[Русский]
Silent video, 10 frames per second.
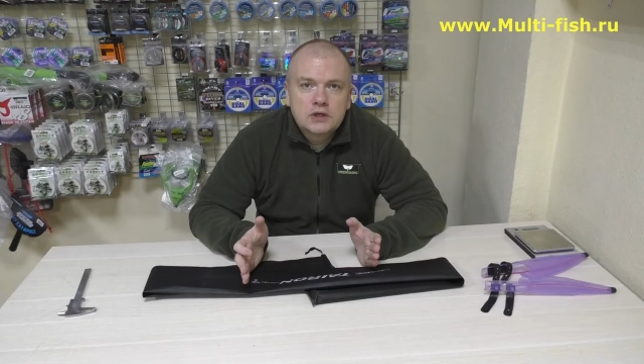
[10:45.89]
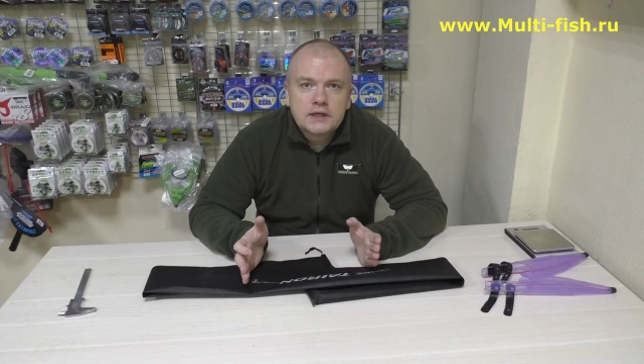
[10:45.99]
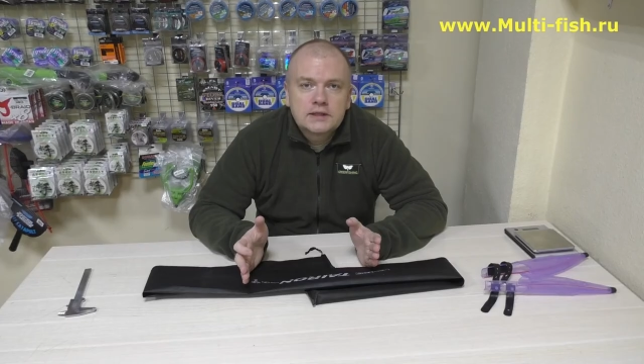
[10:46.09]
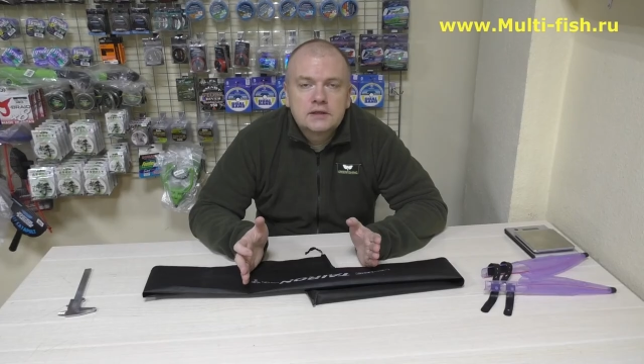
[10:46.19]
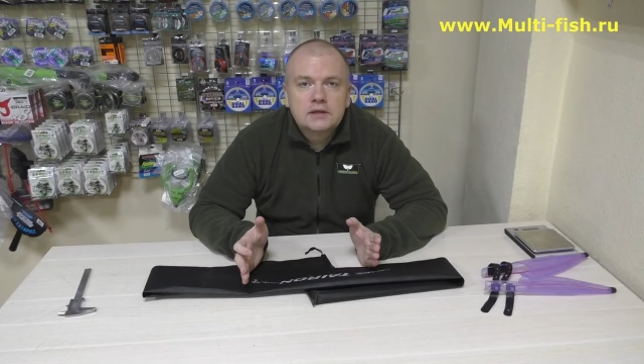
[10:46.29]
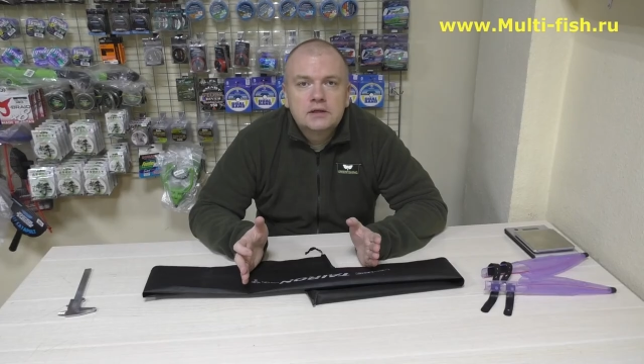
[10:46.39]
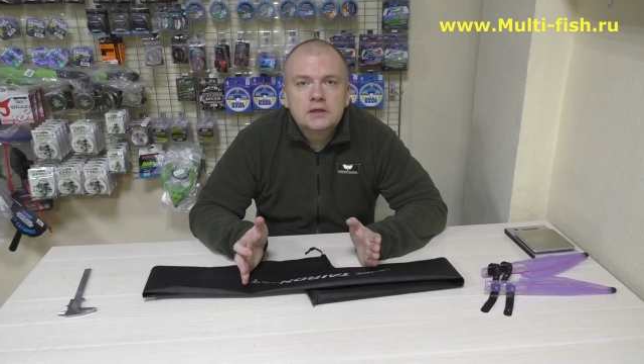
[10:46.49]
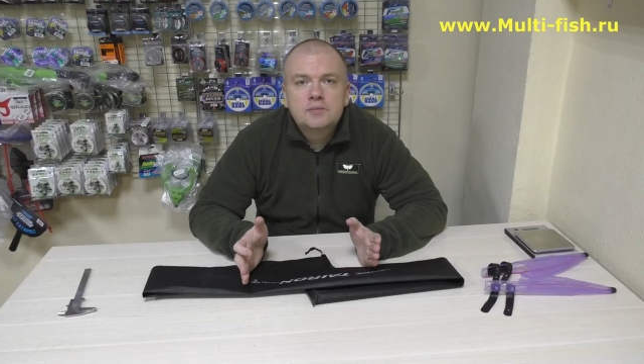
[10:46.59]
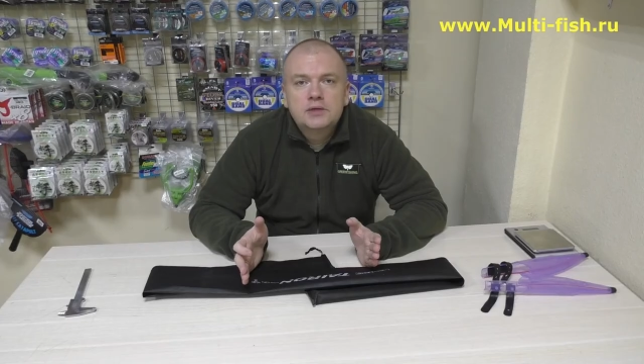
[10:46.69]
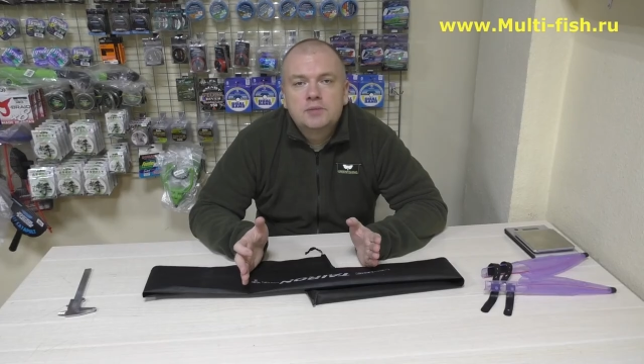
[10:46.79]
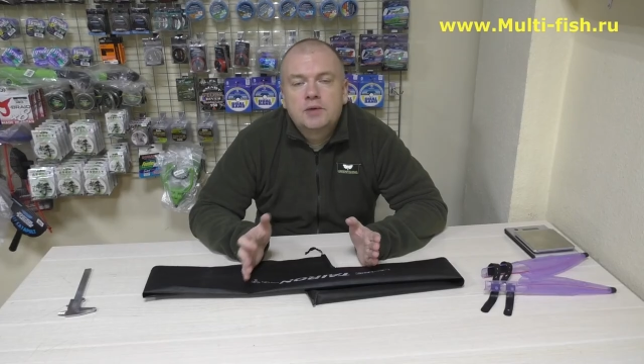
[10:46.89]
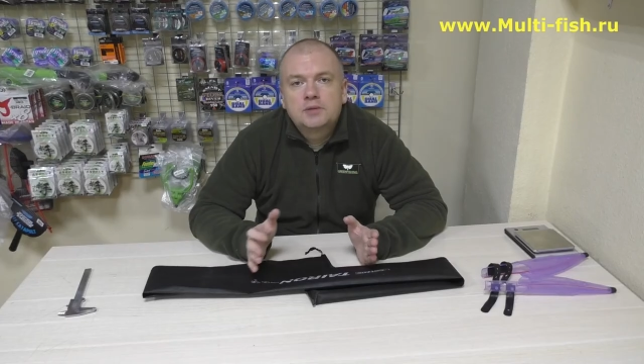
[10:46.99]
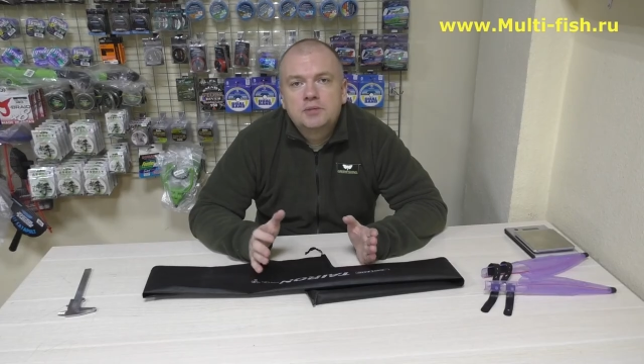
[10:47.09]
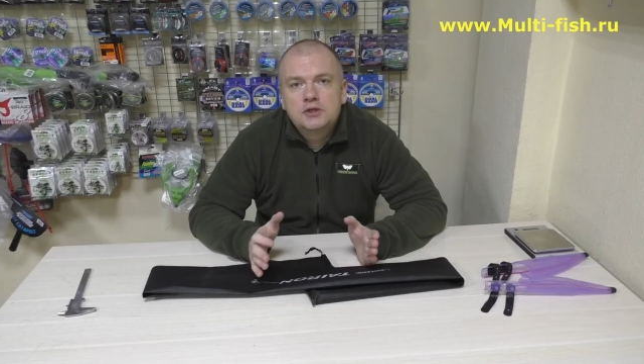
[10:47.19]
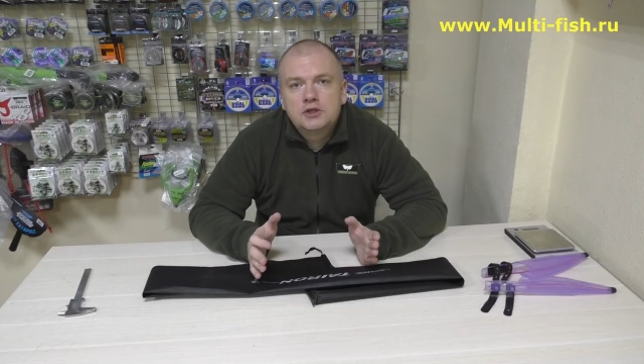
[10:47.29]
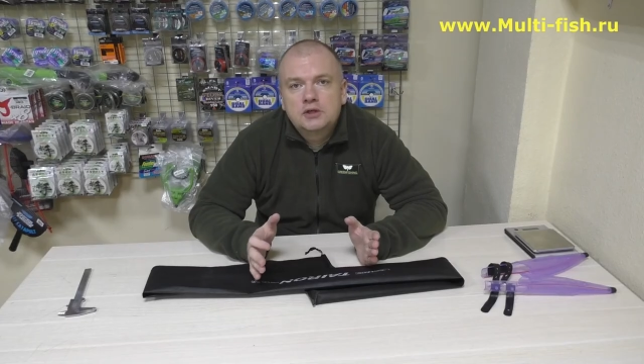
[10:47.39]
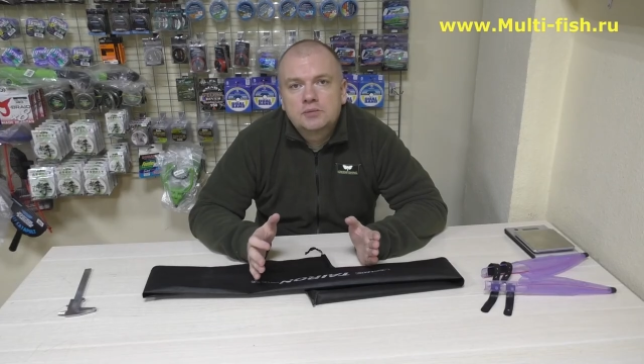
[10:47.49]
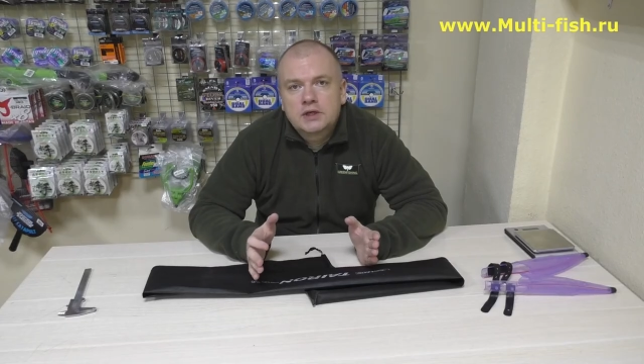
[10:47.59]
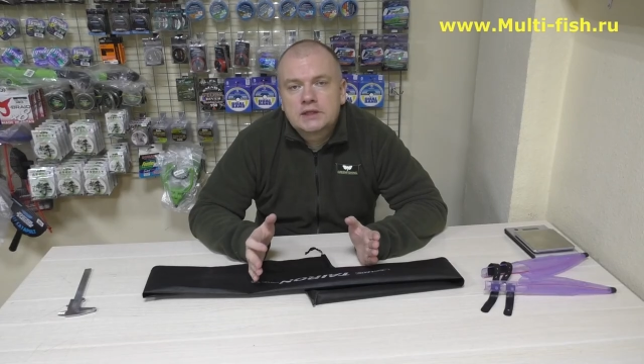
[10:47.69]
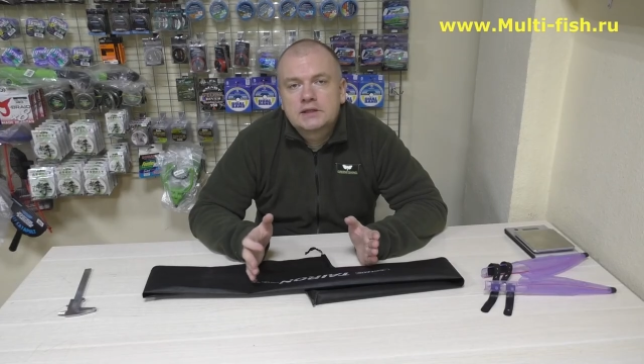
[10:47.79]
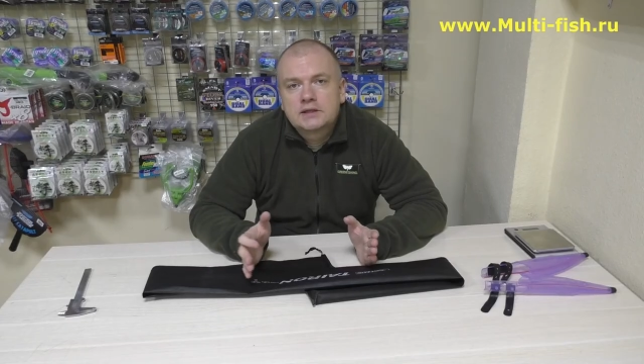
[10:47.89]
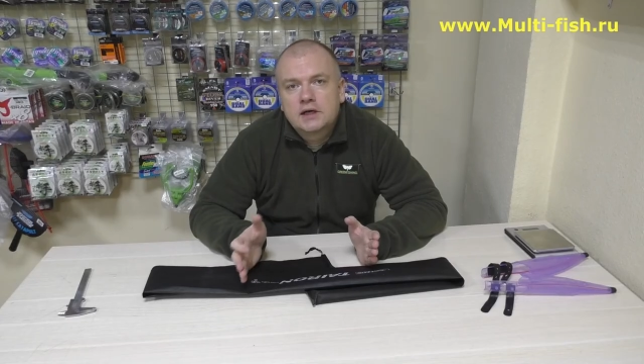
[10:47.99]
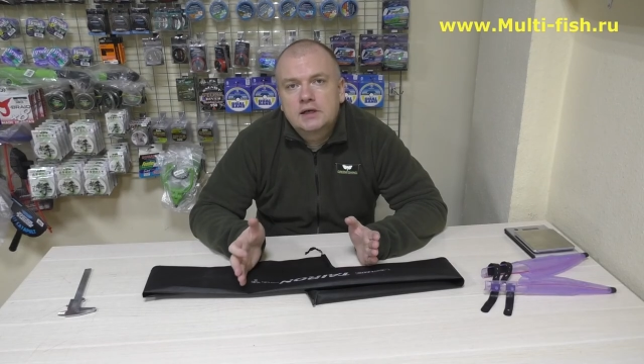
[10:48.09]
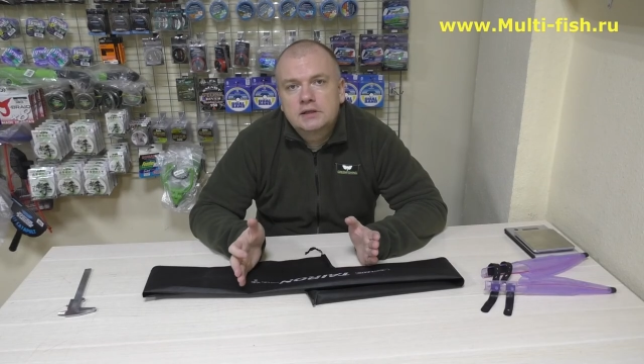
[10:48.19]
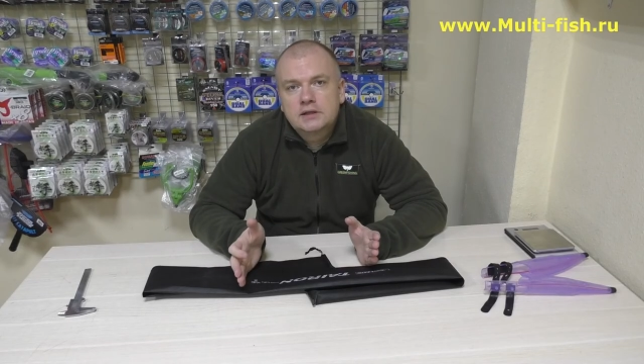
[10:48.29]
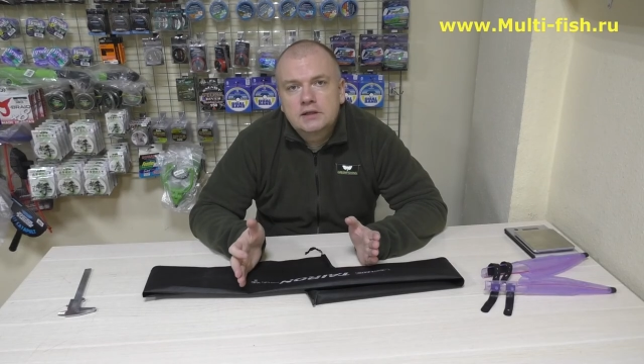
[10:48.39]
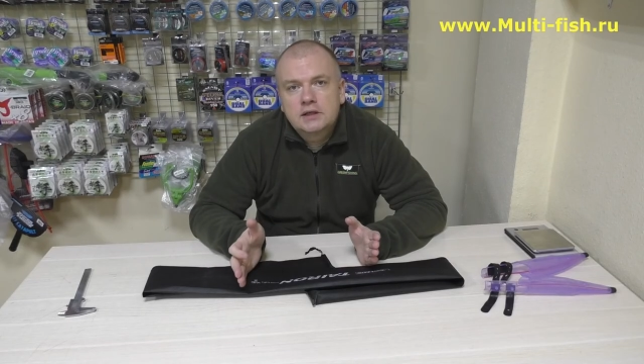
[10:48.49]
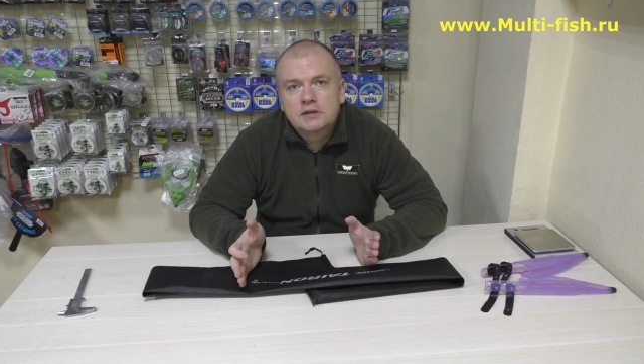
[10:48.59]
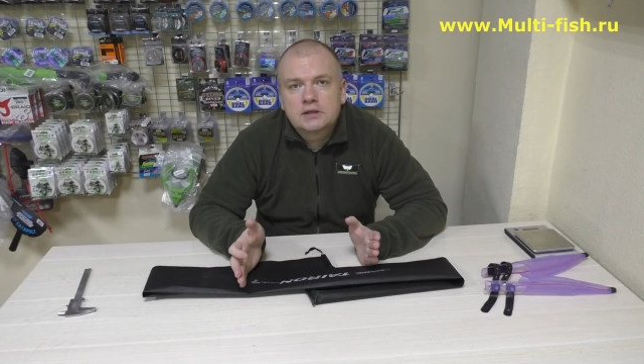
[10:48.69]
нас и быть подписчиком на социальные сети.